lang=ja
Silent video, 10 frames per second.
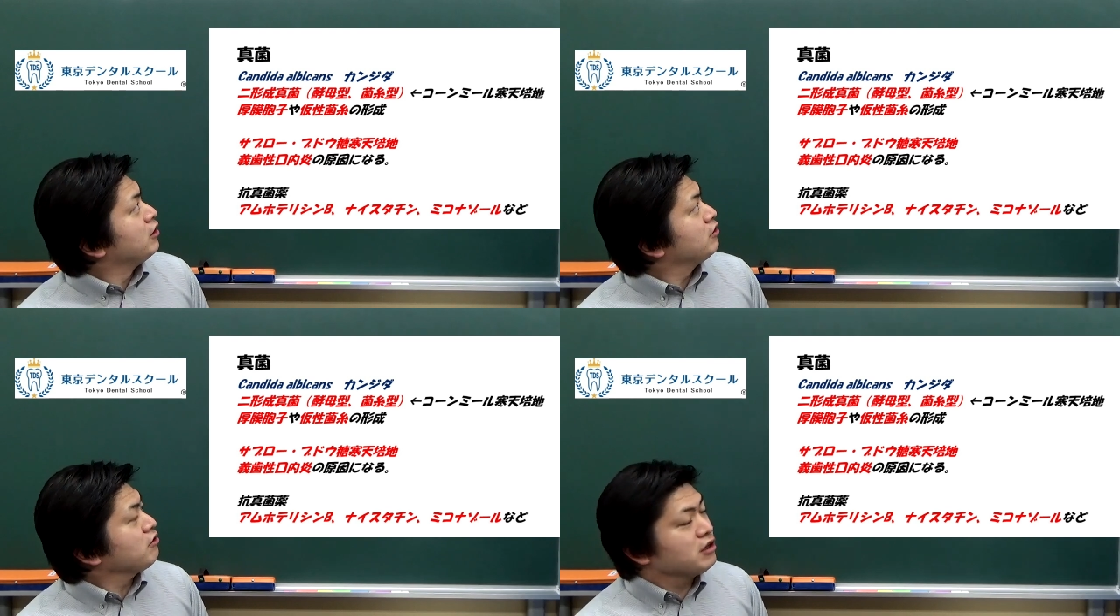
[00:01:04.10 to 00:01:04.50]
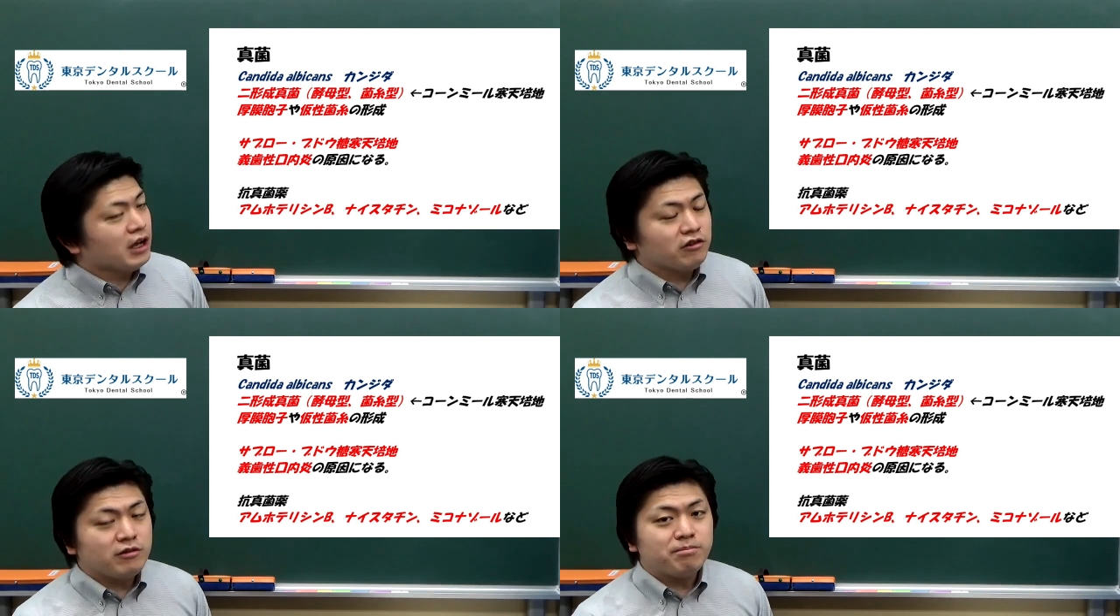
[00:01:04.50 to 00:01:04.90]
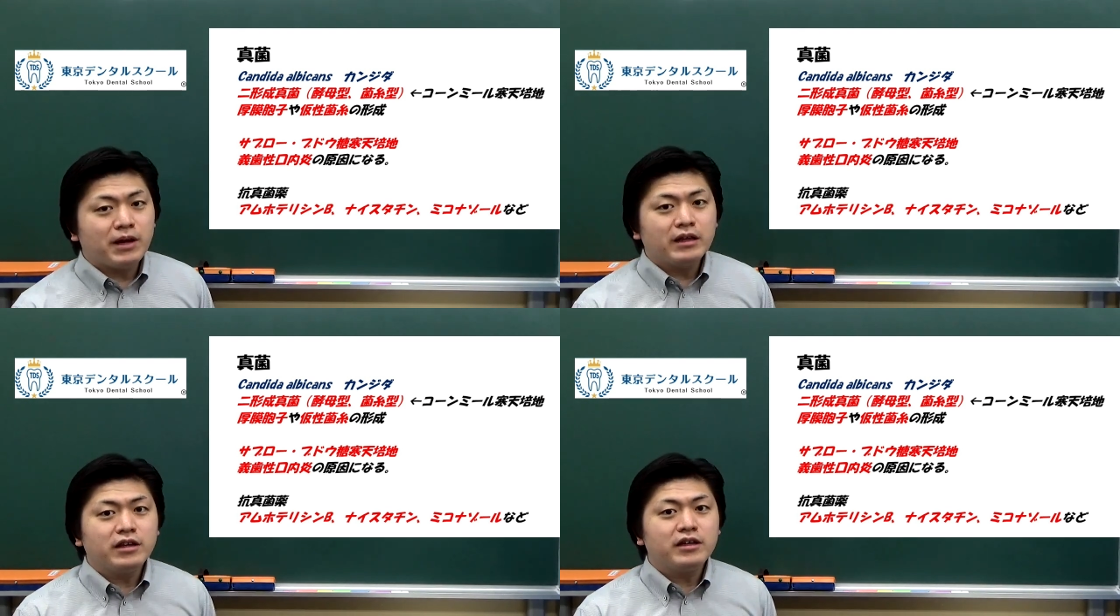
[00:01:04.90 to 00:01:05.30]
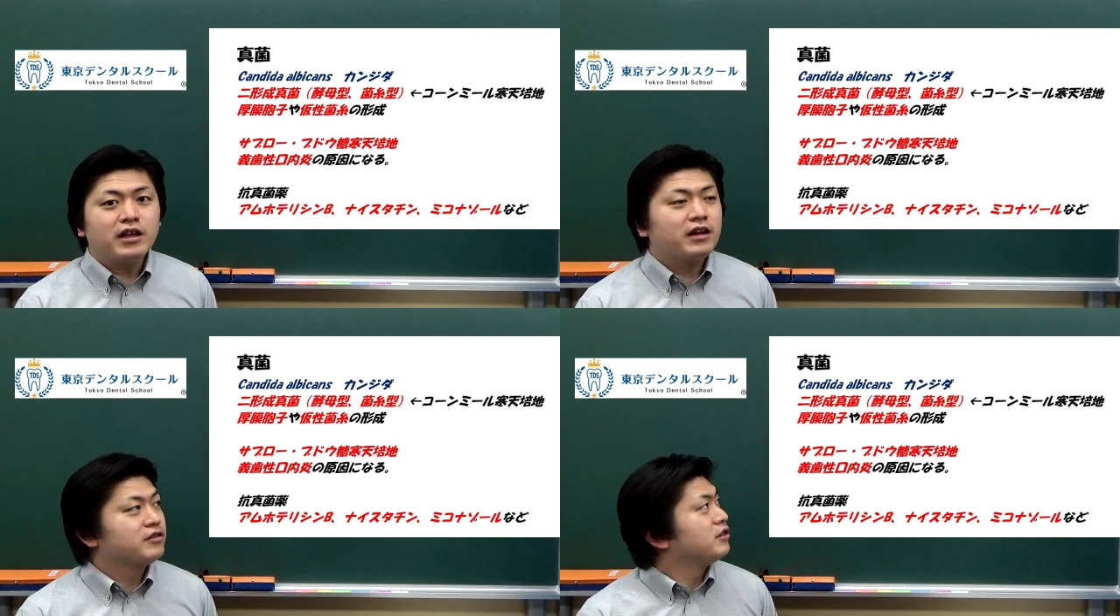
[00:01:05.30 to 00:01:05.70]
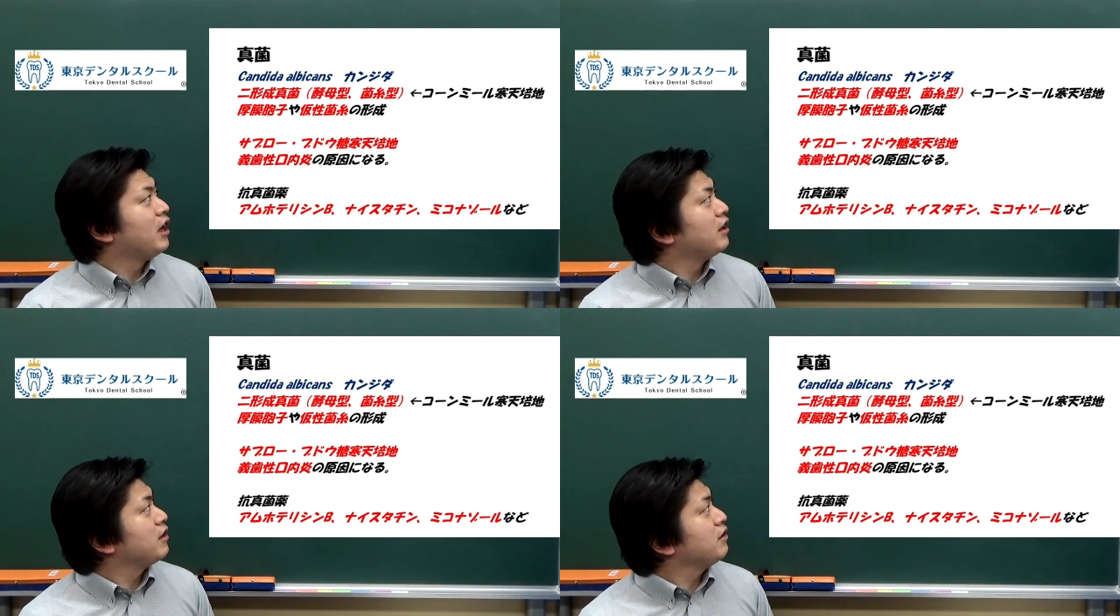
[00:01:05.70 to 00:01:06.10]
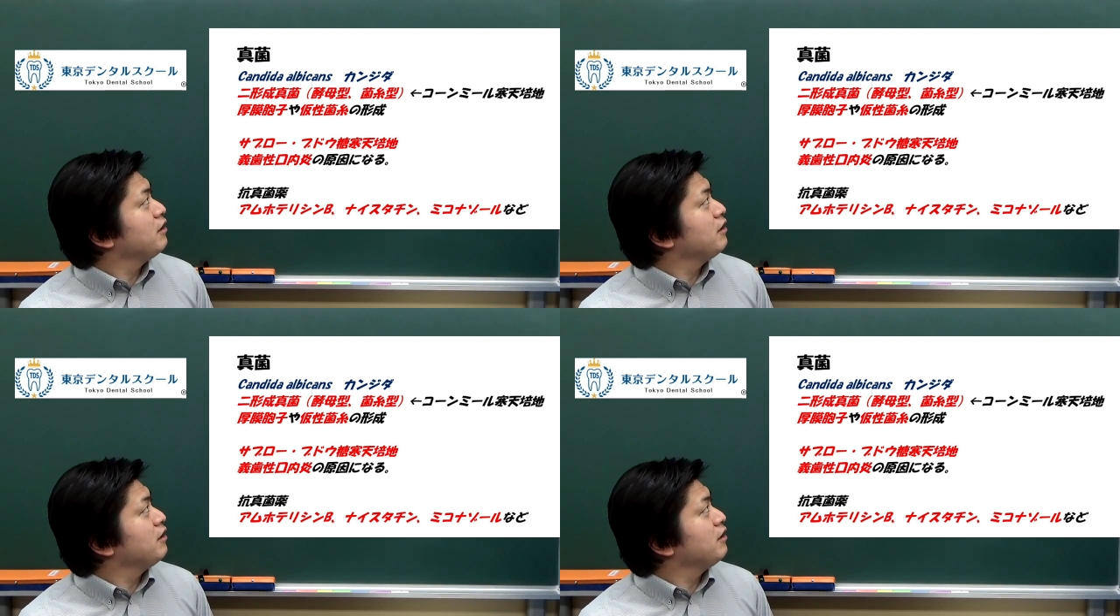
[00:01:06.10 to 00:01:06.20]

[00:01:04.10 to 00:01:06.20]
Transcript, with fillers: そしてあと一般的なですねあ